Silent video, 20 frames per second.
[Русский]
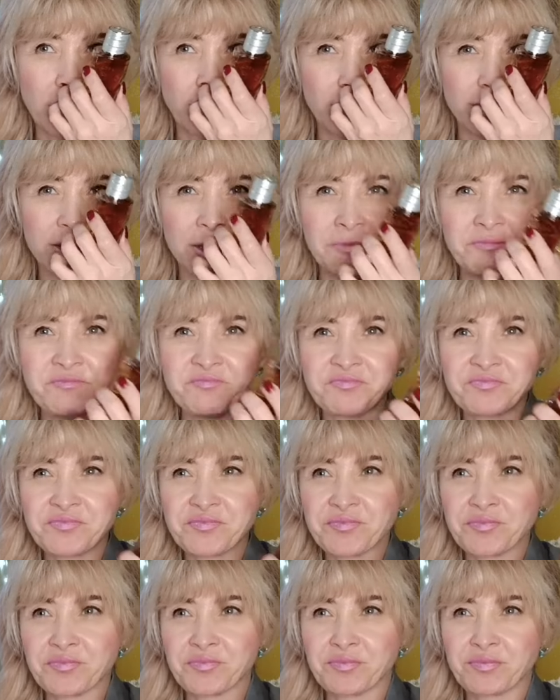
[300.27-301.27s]
какой-то
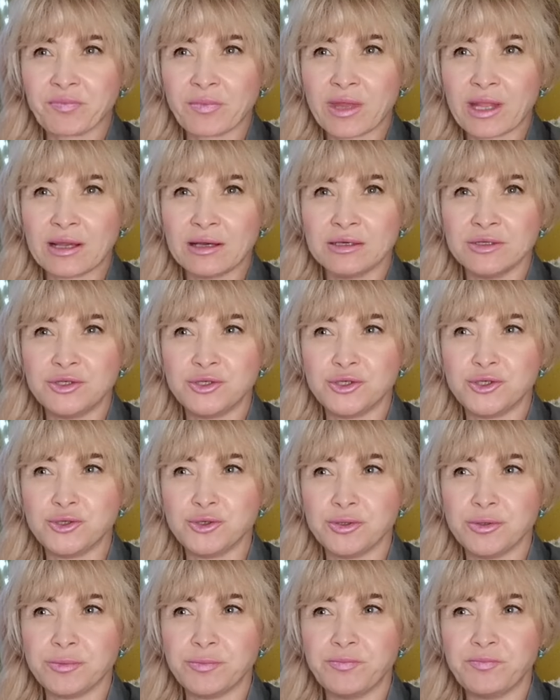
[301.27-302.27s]

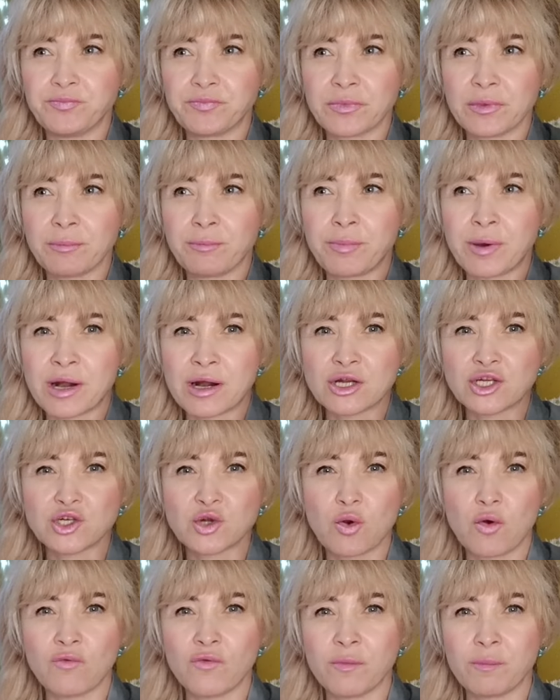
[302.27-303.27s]
чуть-чуть
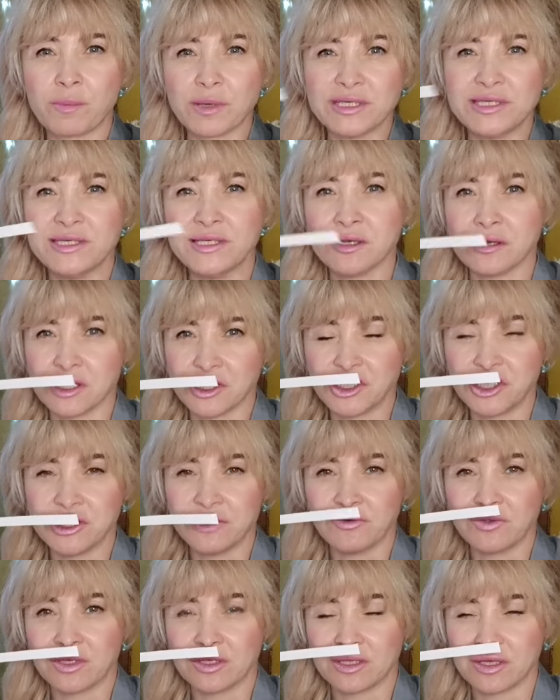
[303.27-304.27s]
порошковый
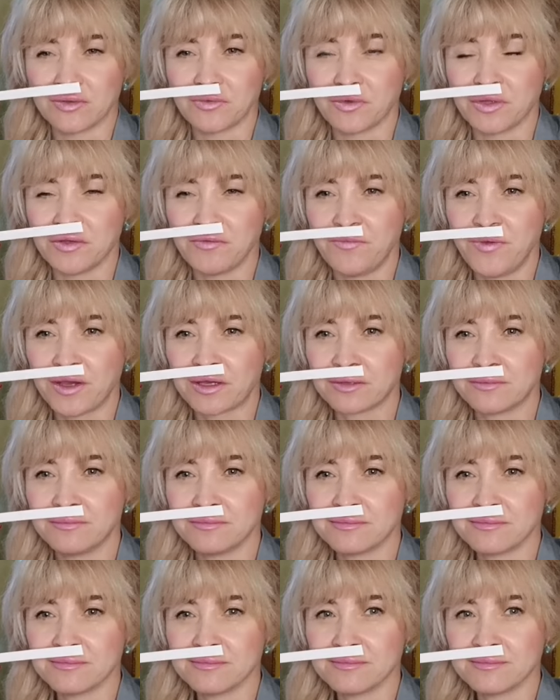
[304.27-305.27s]
постирочный вот этот вот эффект,
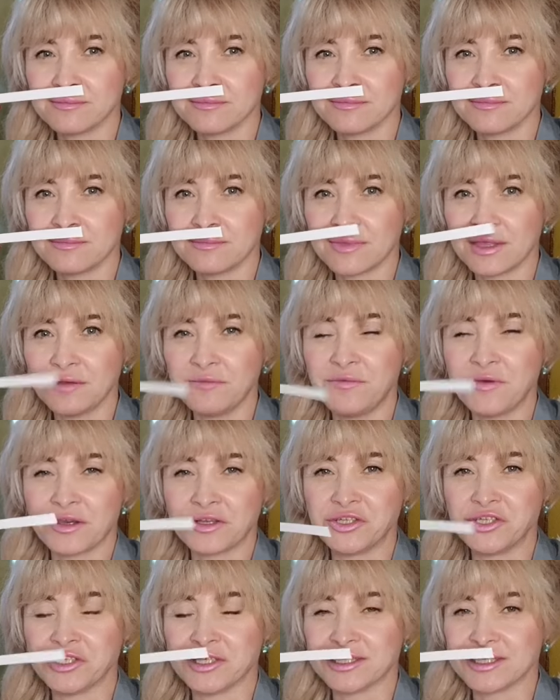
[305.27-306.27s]

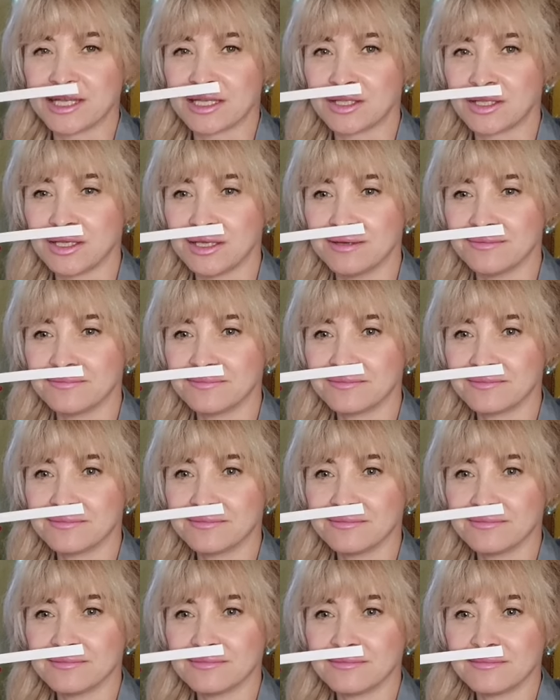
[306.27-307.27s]
эффект чистоты.
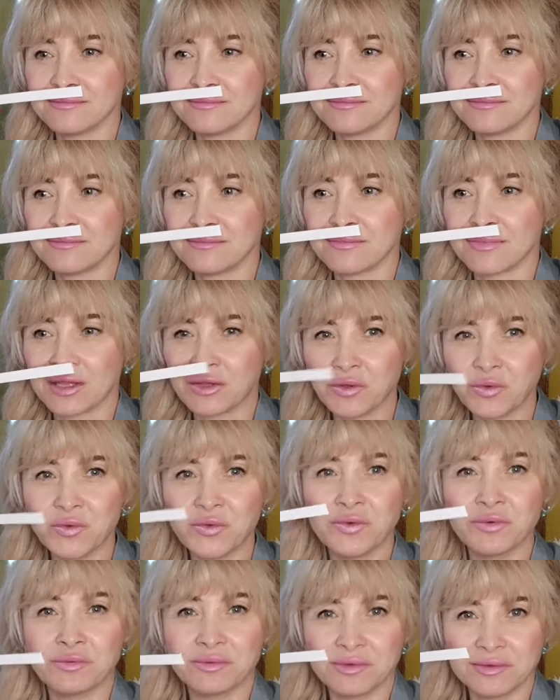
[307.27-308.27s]

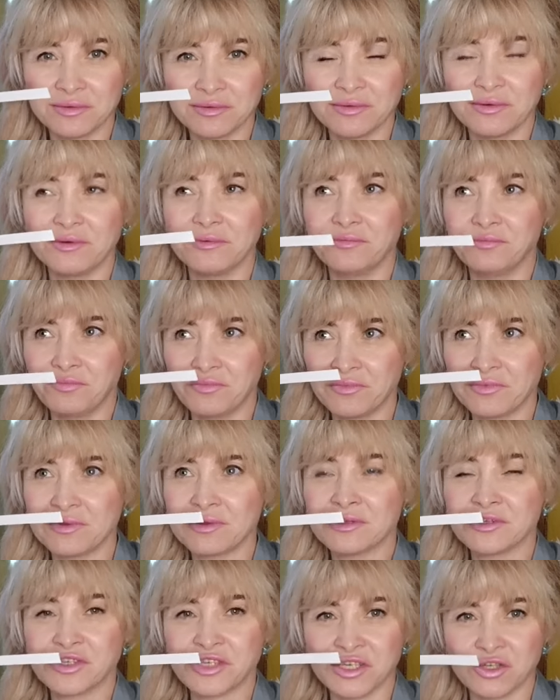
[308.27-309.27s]
Ну, э,
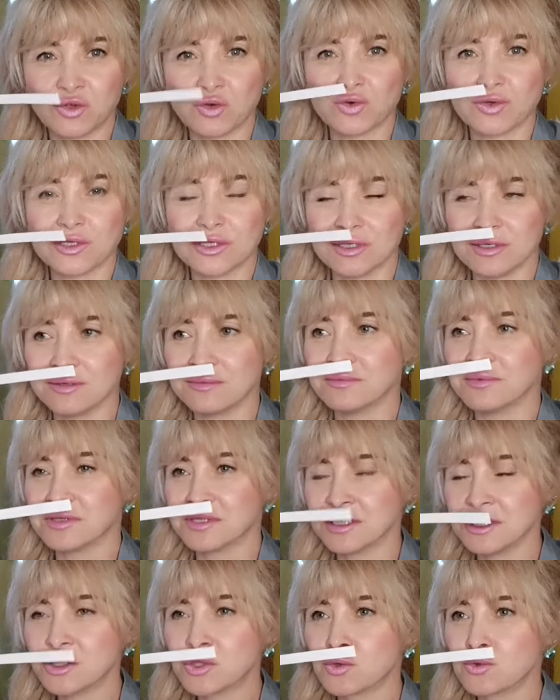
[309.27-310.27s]
цитрусы,
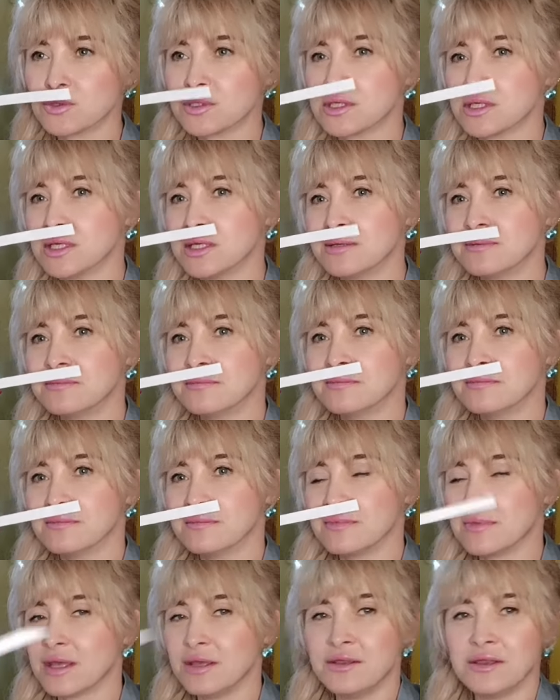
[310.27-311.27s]
цитрусы,
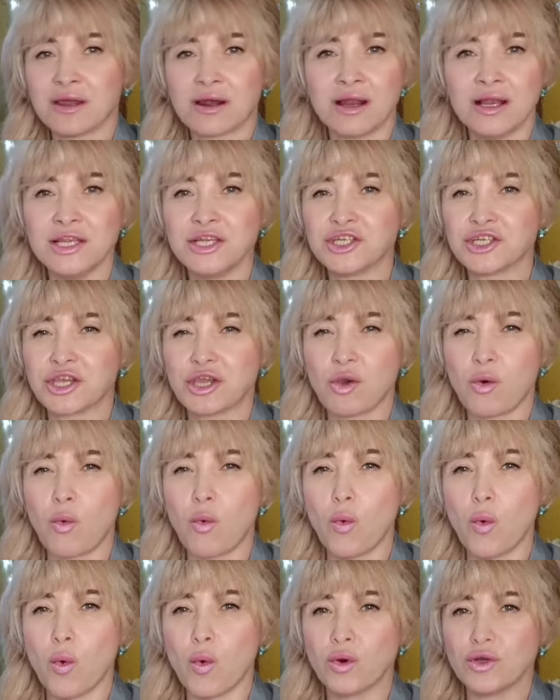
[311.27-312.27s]
нейролишки
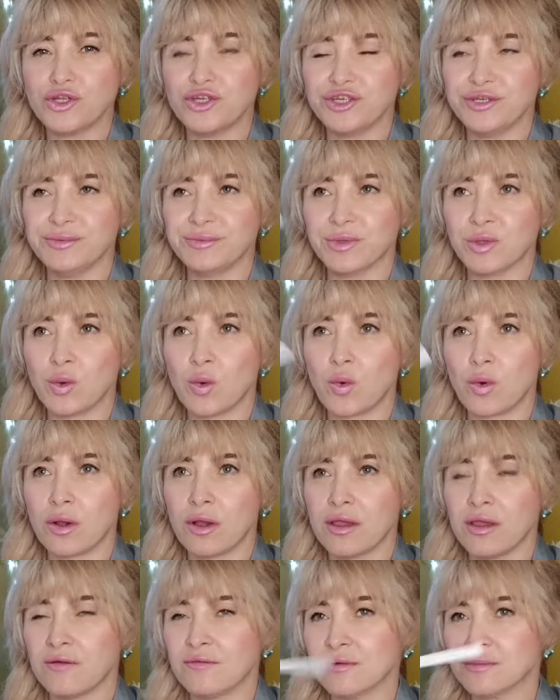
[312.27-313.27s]
очень
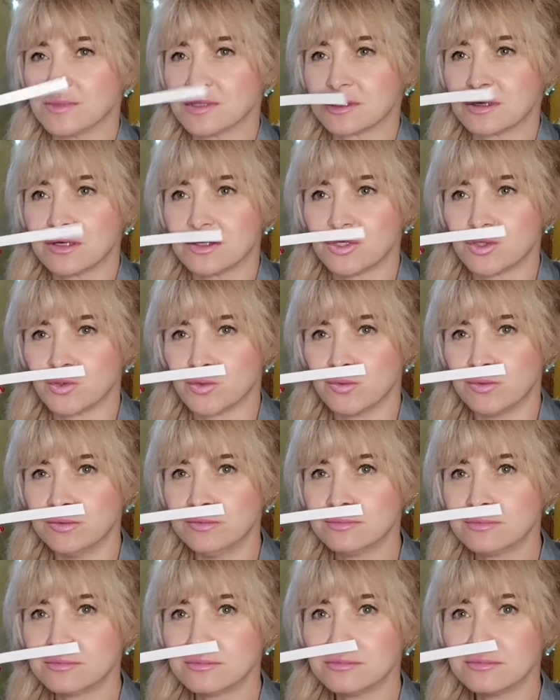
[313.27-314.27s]
много, я вам
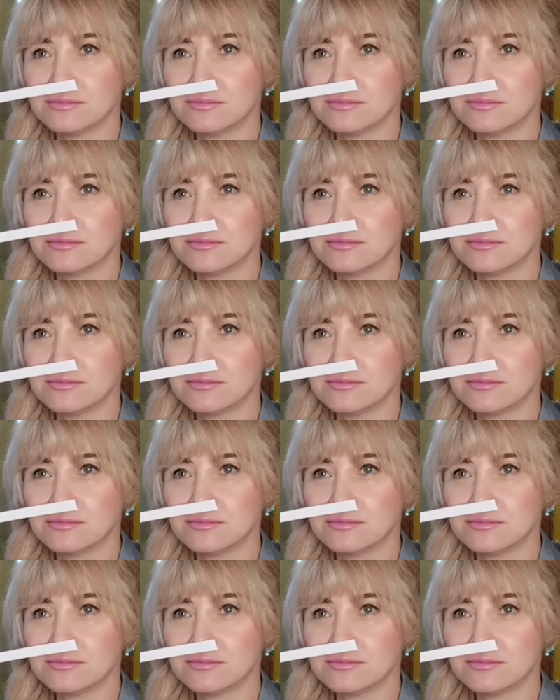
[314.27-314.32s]
скажу.